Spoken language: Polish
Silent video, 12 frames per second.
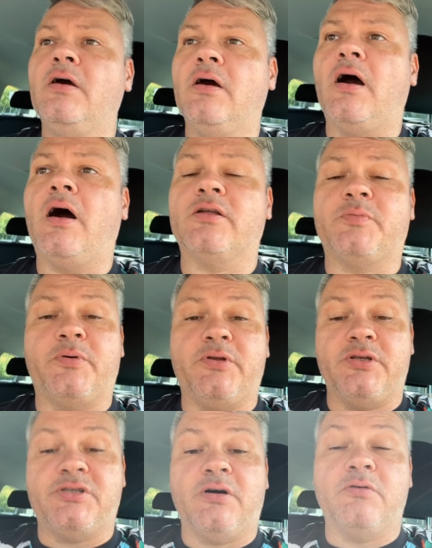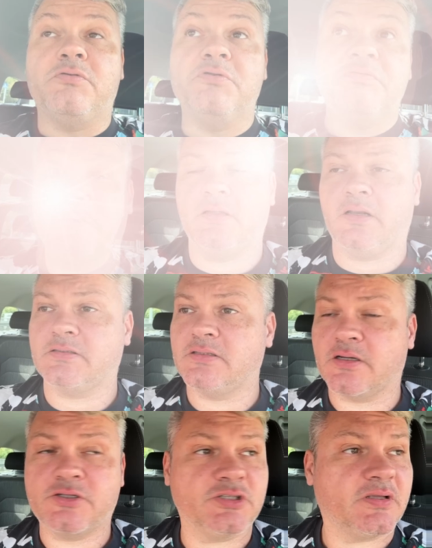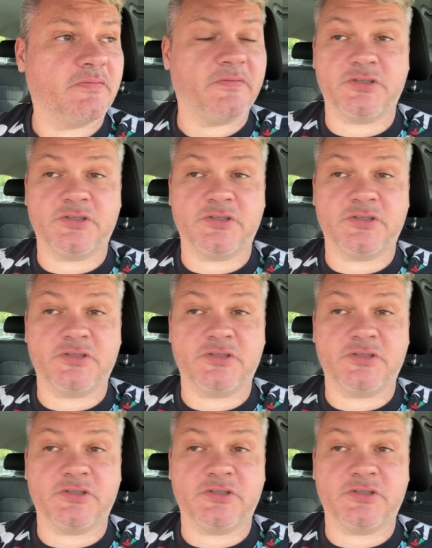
A od poniedziałku teraz tak czytam